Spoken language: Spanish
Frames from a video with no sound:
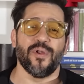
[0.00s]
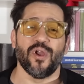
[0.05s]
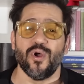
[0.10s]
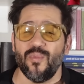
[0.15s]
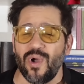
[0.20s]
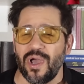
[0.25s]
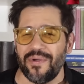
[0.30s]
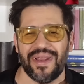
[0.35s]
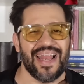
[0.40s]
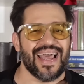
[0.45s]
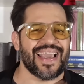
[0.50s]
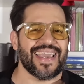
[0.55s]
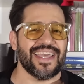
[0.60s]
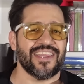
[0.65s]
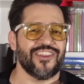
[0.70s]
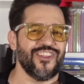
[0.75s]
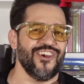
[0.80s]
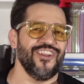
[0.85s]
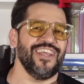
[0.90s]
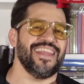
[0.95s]
promueve la
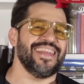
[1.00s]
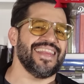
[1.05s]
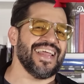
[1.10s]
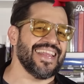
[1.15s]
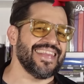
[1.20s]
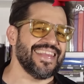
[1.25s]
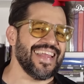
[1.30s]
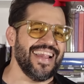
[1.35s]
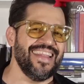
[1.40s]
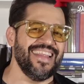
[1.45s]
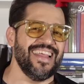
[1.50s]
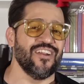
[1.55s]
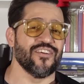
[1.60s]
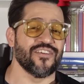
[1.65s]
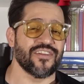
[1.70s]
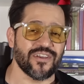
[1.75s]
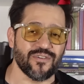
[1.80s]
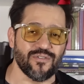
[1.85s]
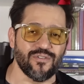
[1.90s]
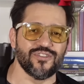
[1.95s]
gestión estatal de los
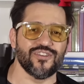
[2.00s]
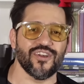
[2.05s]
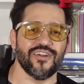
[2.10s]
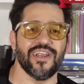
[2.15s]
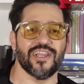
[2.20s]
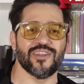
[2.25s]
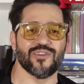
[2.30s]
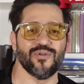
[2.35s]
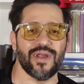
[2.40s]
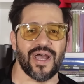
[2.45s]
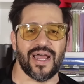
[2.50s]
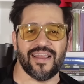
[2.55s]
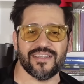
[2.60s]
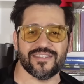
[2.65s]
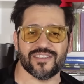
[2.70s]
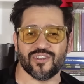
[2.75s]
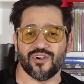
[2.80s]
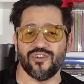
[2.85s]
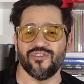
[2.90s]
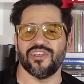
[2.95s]
recursos
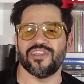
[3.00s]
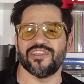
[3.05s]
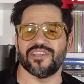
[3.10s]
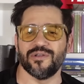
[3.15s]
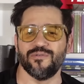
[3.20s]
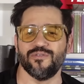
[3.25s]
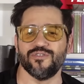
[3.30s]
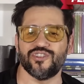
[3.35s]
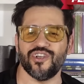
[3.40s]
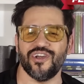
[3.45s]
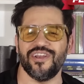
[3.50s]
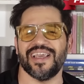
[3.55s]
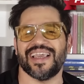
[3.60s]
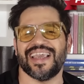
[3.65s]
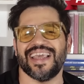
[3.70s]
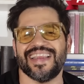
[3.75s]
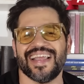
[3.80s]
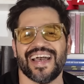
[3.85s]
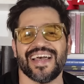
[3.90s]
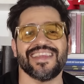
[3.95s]
naturales con distribución
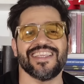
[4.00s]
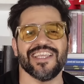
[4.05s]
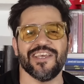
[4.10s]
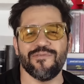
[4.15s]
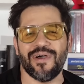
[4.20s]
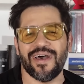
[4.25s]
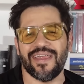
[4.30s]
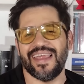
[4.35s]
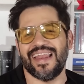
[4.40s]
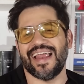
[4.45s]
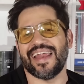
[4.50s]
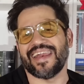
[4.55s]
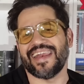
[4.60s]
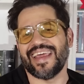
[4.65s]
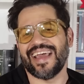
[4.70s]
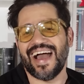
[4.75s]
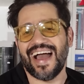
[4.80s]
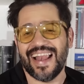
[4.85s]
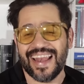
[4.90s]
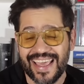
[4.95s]
equitativa de las
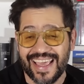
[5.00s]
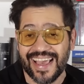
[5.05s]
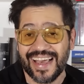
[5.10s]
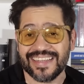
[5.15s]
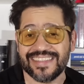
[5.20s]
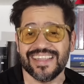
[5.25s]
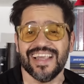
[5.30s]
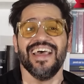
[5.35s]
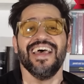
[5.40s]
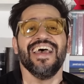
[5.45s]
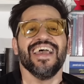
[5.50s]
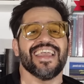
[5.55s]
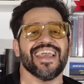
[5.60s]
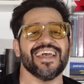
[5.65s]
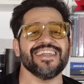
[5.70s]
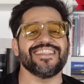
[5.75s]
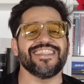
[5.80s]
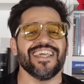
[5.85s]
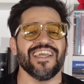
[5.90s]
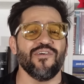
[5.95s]
regalías que
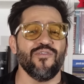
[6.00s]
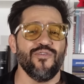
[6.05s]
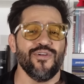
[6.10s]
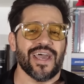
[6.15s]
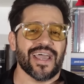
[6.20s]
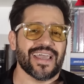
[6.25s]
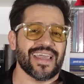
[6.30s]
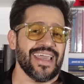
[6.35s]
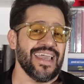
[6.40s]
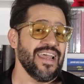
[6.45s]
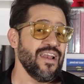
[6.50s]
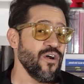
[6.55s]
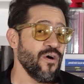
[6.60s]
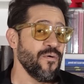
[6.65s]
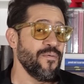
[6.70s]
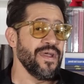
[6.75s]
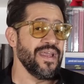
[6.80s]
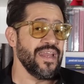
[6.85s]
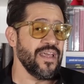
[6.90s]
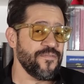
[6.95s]
asegura que
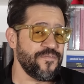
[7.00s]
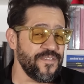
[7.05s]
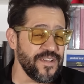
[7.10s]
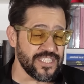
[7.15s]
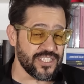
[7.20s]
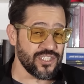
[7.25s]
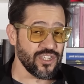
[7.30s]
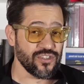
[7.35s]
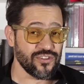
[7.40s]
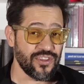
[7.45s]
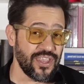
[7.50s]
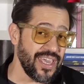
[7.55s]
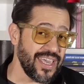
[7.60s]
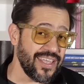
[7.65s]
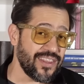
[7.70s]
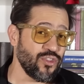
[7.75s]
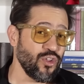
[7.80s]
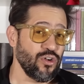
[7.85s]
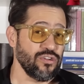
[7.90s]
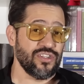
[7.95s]
los beneficios de
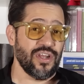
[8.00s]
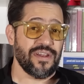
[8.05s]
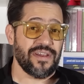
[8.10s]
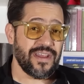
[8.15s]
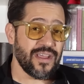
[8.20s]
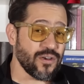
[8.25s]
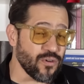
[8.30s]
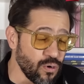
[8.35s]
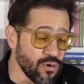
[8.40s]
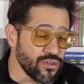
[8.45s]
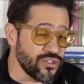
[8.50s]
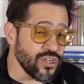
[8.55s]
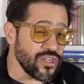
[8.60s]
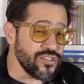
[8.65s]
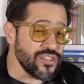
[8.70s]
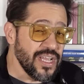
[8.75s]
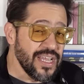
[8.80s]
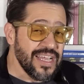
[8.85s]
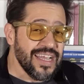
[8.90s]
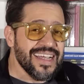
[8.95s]
estos
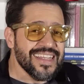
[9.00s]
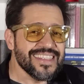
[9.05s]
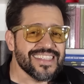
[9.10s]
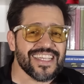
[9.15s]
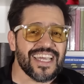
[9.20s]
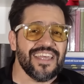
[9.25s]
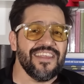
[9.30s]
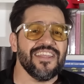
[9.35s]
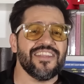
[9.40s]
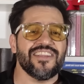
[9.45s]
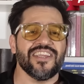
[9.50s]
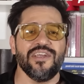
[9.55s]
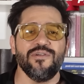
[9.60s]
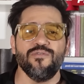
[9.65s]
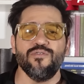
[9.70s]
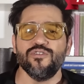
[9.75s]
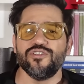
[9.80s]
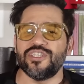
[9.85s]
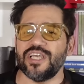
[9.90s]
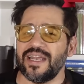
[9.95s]
recursos se
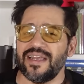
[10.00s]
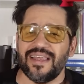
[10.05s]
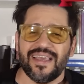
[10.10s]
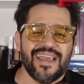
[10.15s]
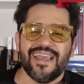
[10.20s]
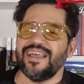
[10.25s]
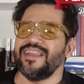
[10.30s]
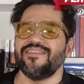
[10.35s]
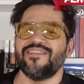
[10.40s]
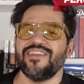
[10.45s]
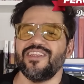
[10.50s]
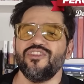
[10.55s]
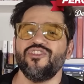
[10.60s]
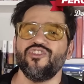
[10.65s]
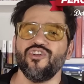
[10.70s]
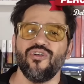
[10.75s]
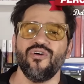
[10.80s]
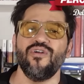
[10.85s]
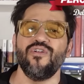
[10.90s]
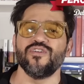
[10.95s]
distribuyan entre
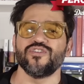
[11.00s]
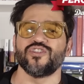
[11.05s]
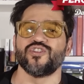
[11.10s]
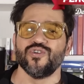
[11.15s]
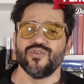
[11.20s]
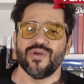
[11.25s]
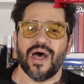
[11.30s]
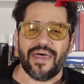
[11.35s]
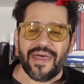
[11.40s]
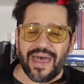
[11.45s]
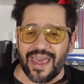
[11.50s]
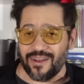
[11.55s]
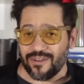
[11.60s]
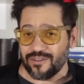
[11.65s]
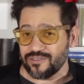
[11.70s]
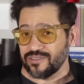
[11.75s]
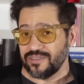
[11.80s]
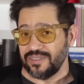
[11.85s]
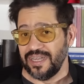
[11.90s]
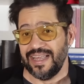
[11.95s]
todos los ciudadanos,